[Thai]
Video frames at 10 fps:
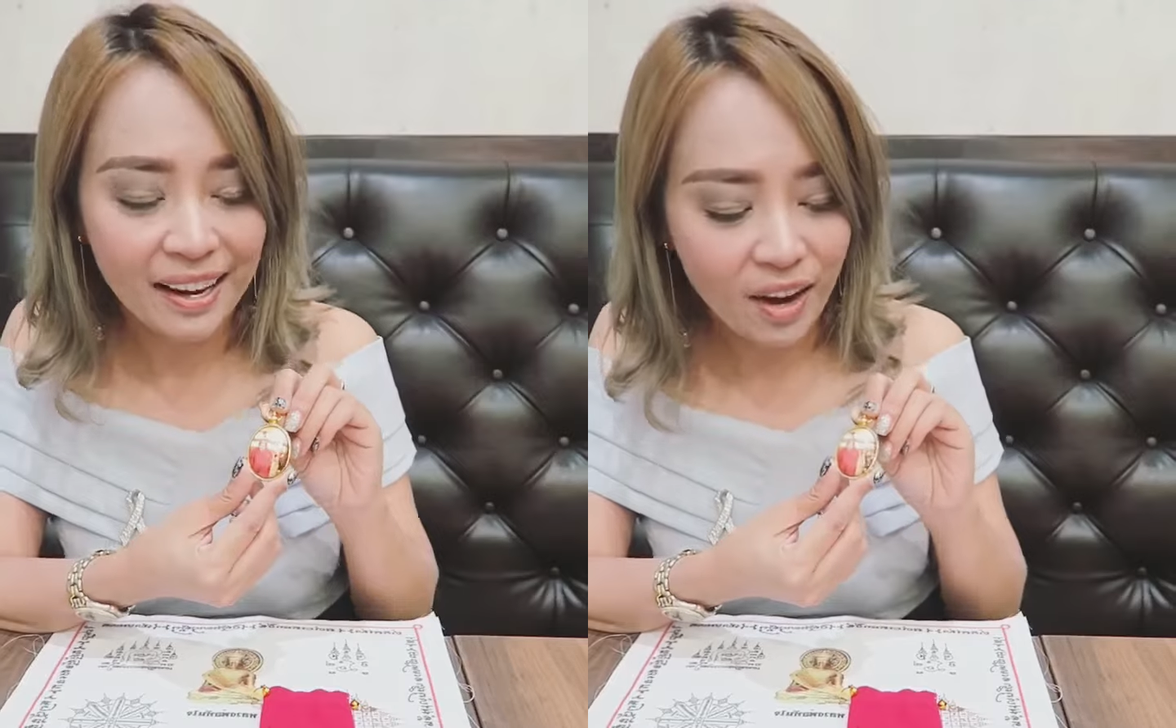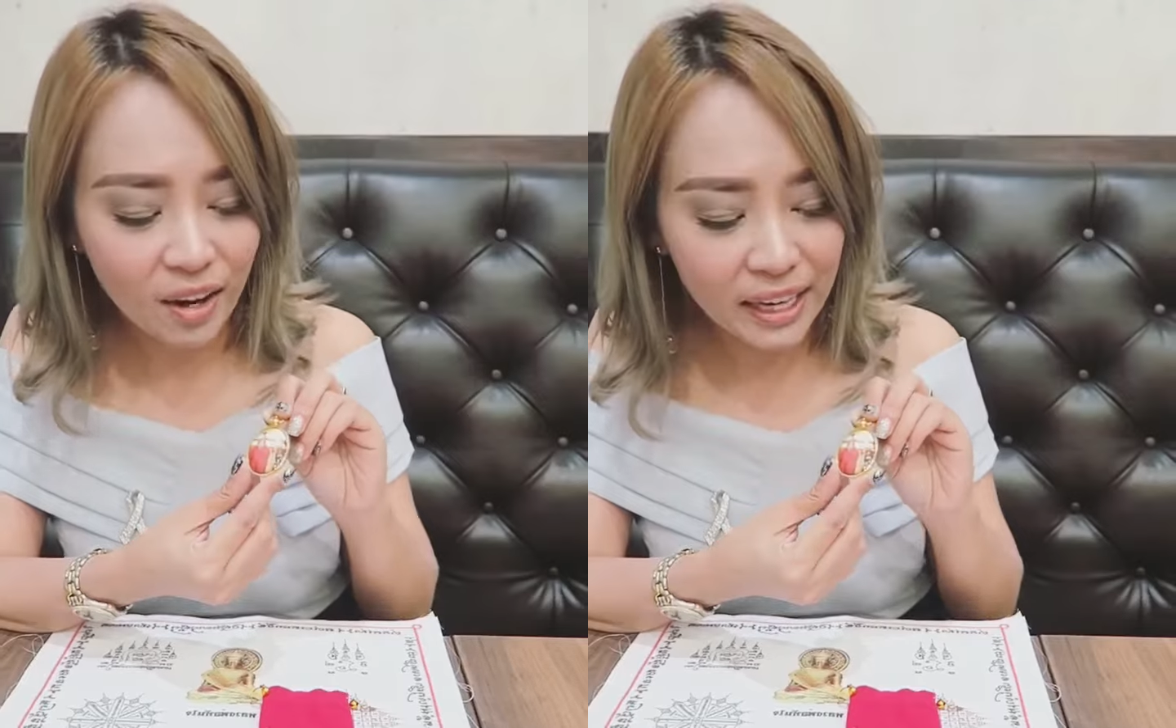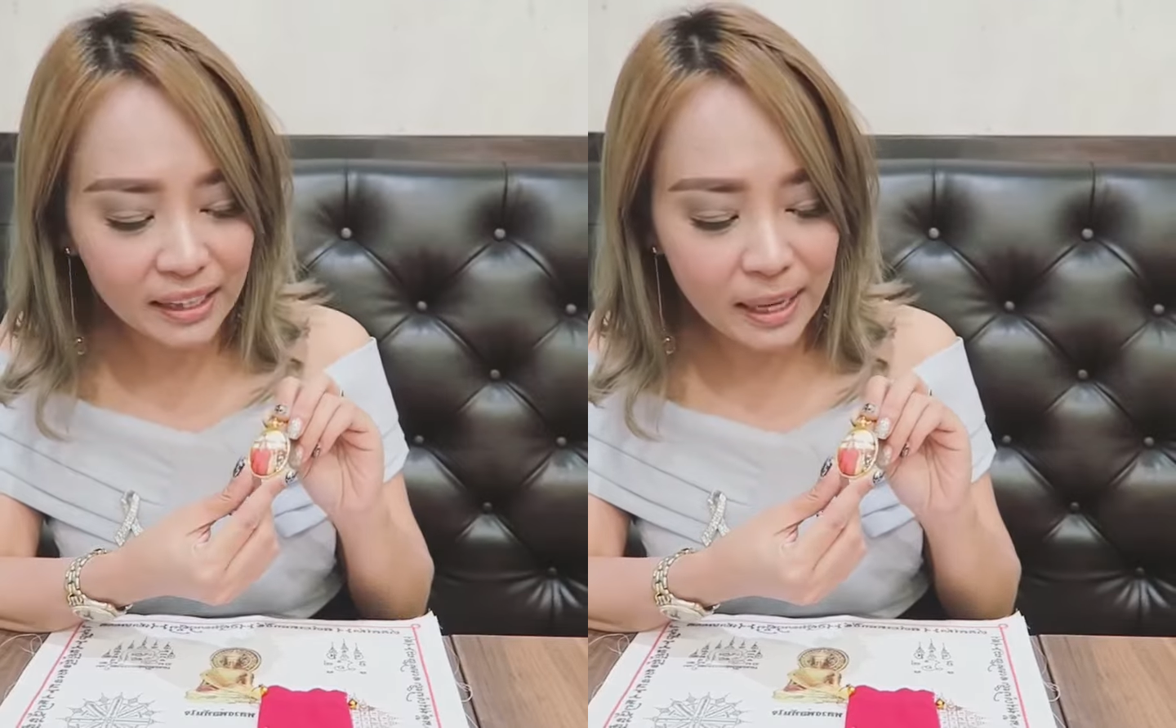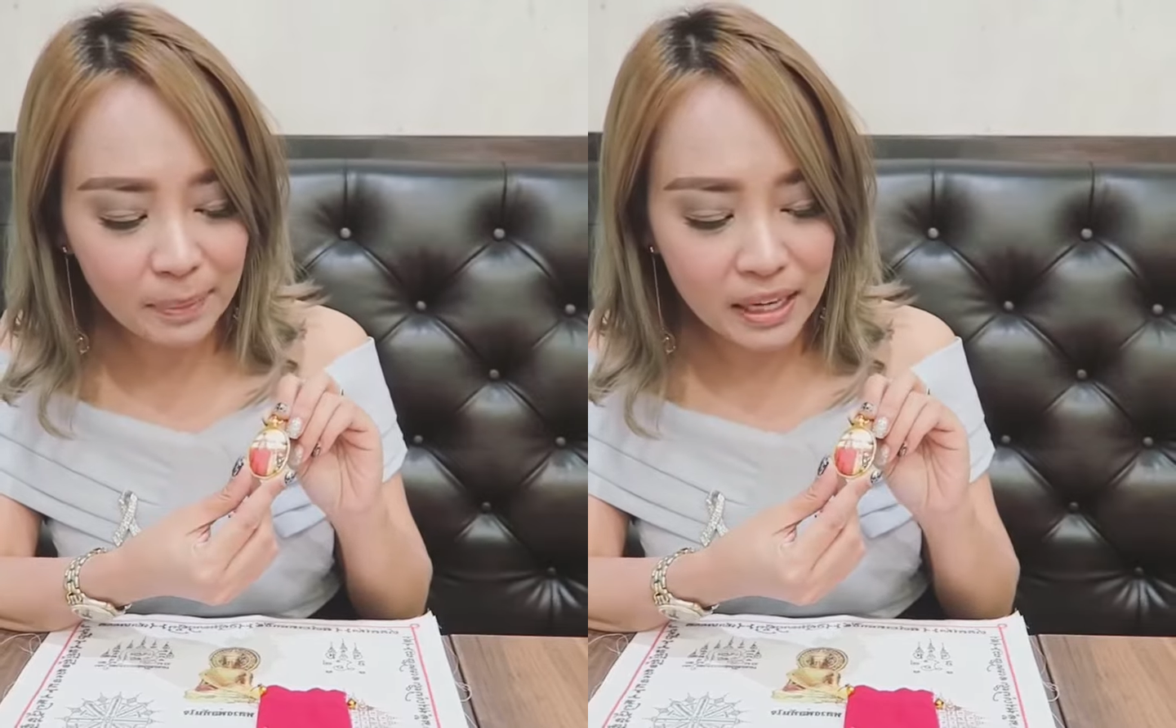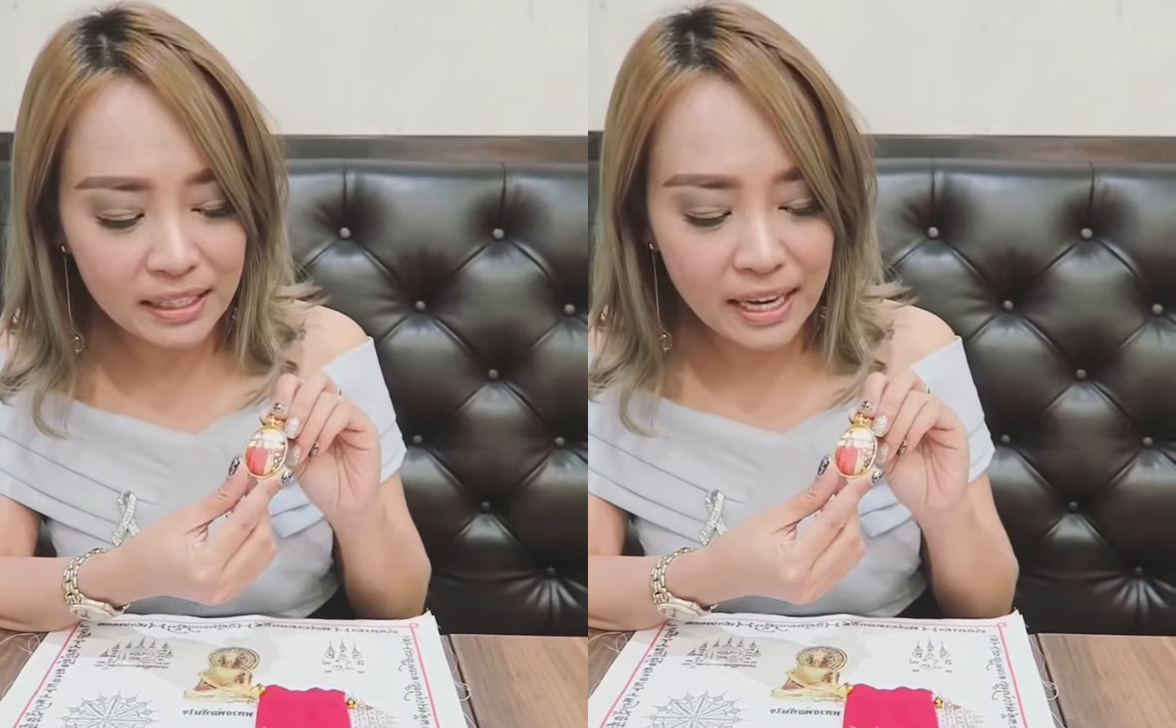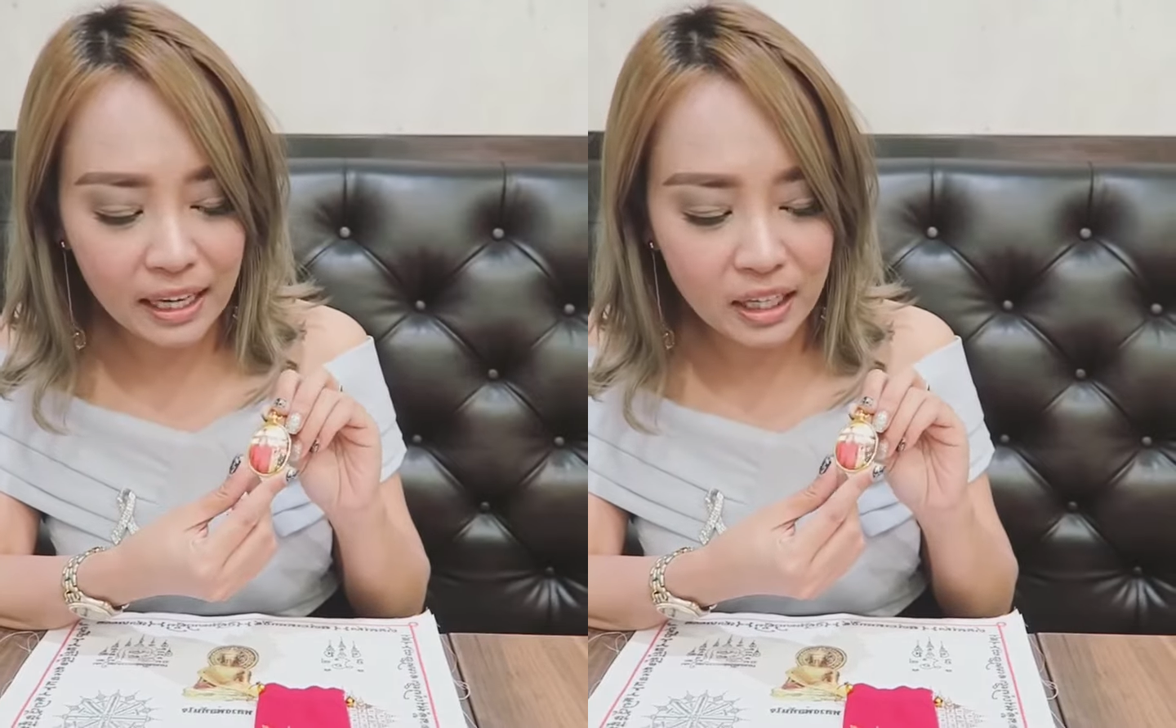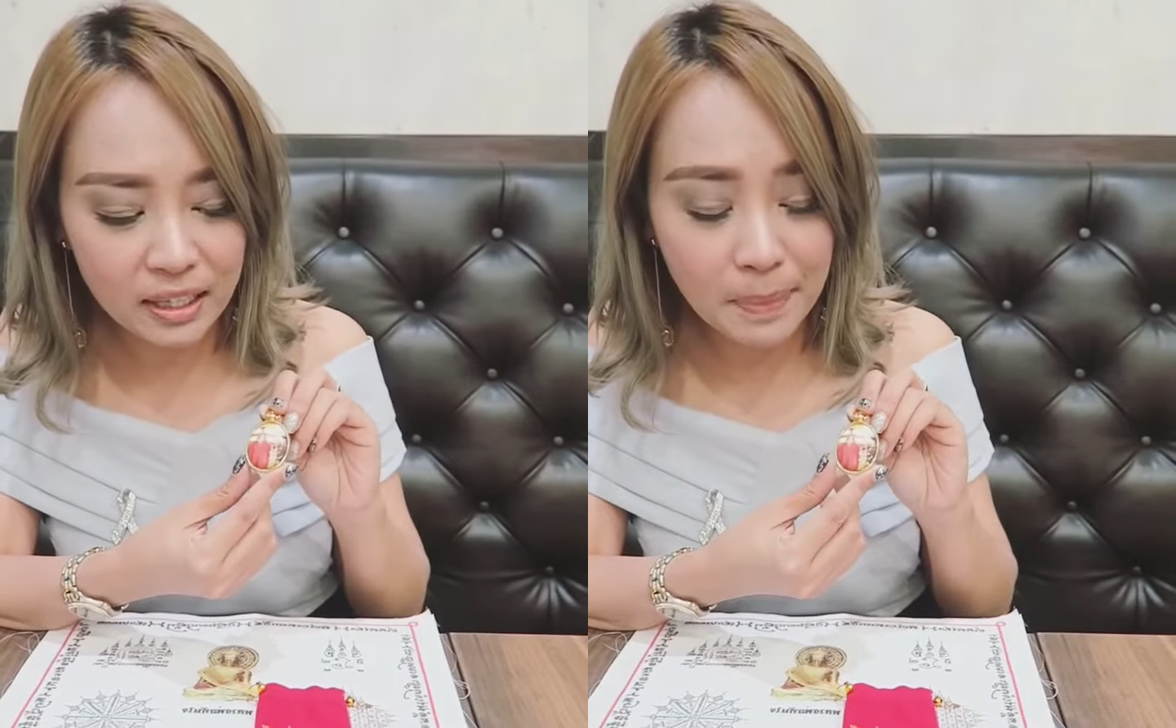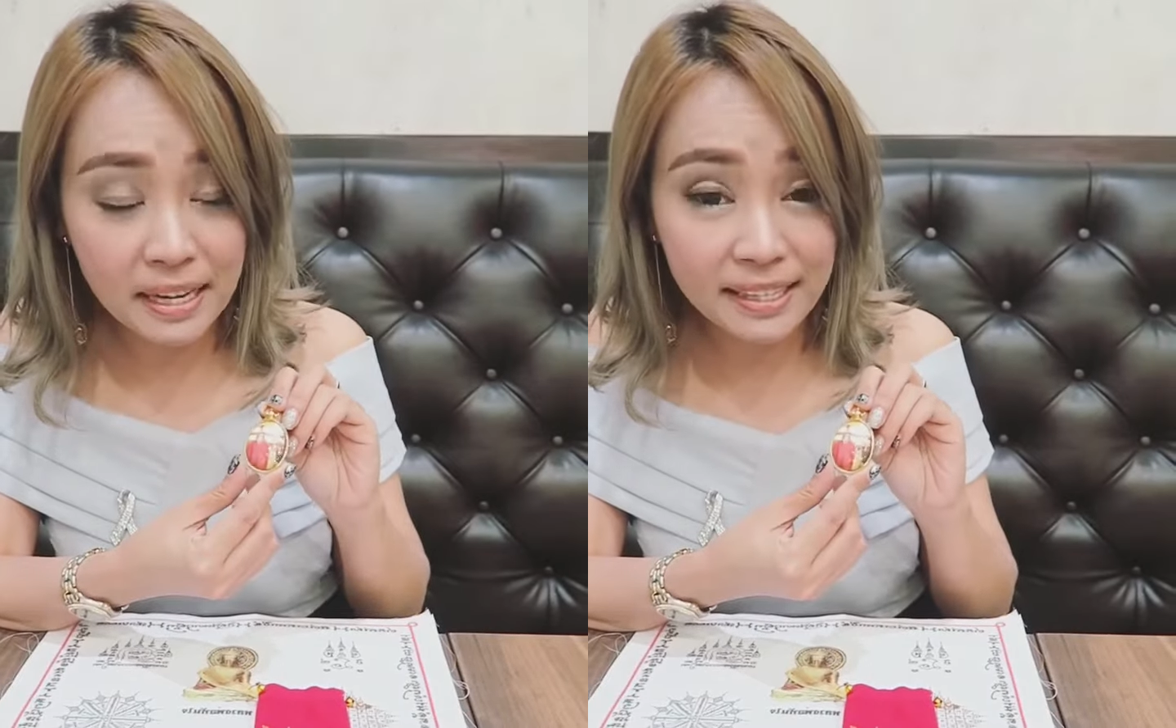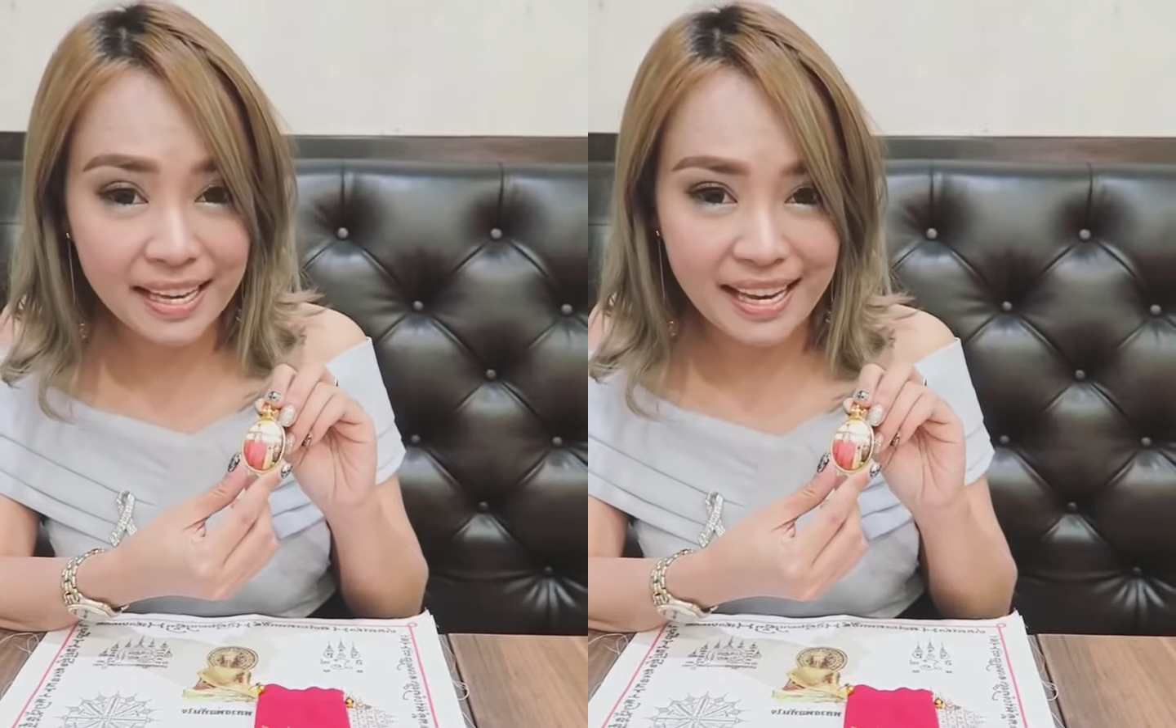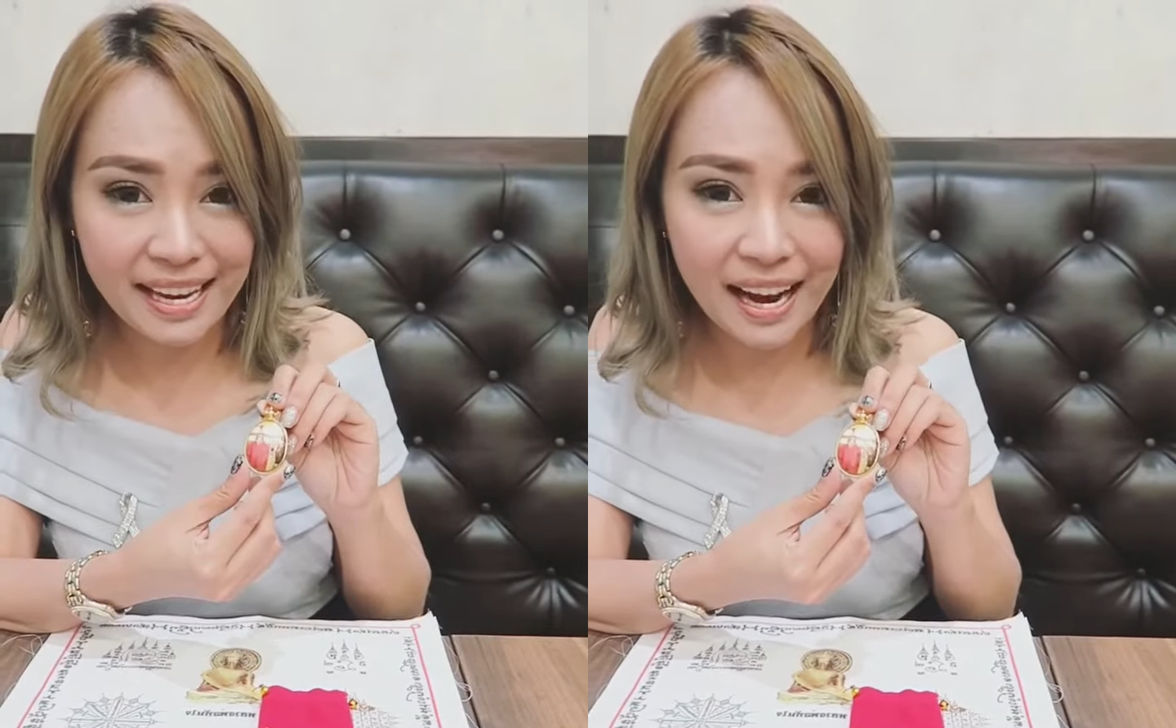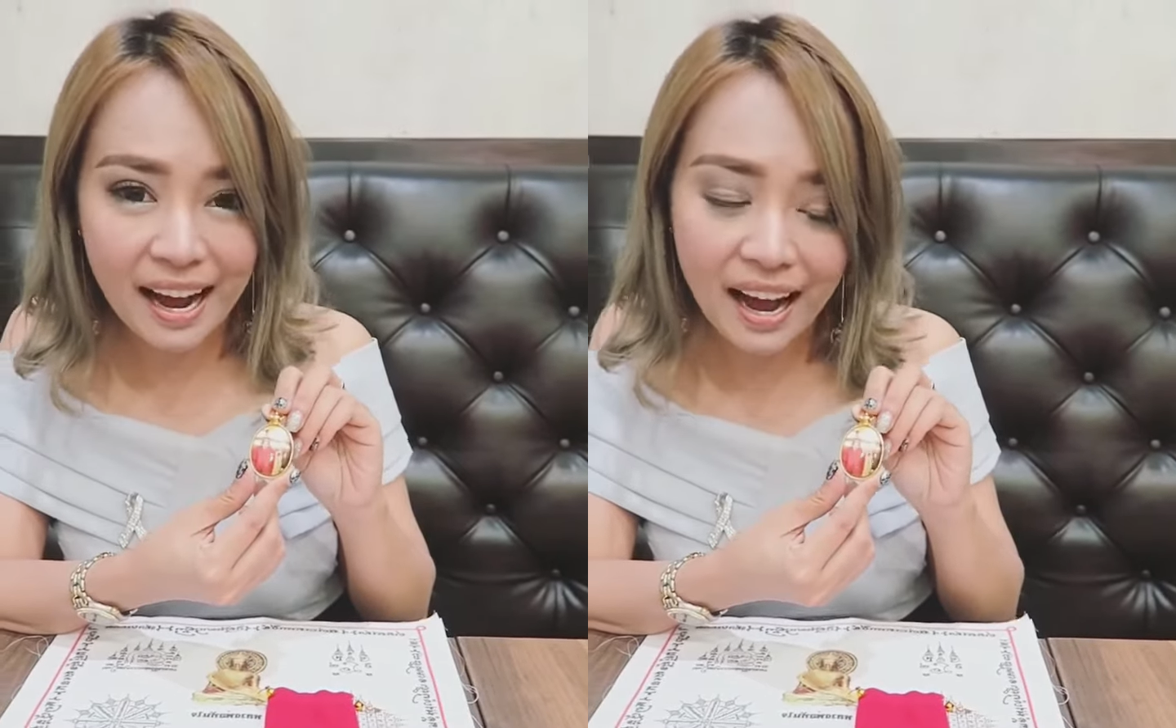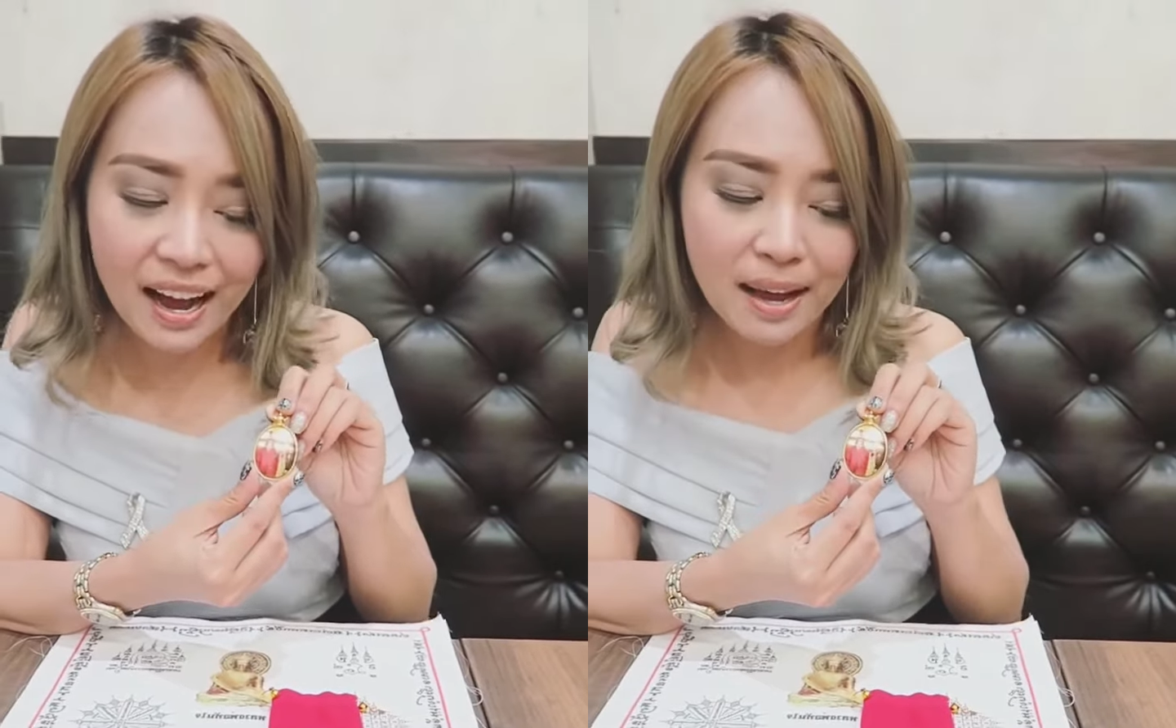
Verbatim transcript: ล็อกเก็ตเทพทันใจก็จะเป็นสีนะคะ